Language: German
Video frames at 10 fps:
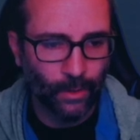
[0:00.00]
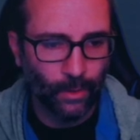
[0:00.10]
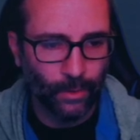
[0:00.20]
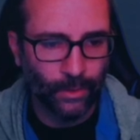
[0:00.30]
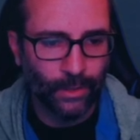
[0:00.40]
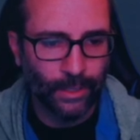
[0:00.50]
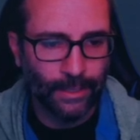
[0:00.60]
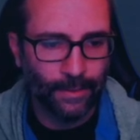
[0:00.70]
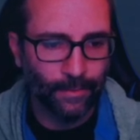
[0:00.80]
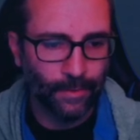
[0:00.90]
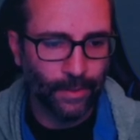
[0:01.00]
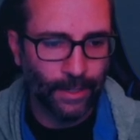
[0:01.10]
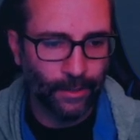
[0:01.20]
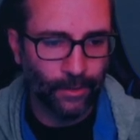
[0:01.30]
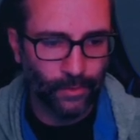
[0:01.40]
und hier, wir
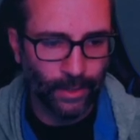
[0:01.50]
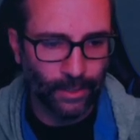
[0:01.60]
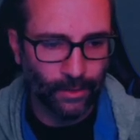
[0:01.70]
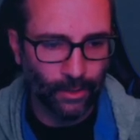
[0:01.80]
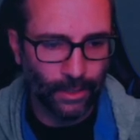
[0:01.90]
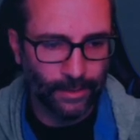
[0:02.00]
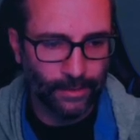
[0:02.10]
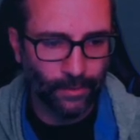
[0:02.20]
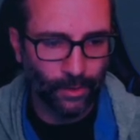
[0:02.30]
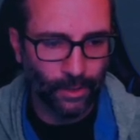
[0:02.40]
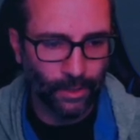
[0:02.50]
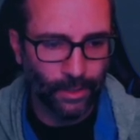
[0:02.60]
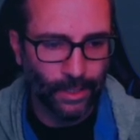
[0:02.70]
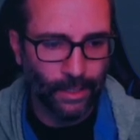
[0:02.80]
erinnern uns vielleicht noch, letzte Woche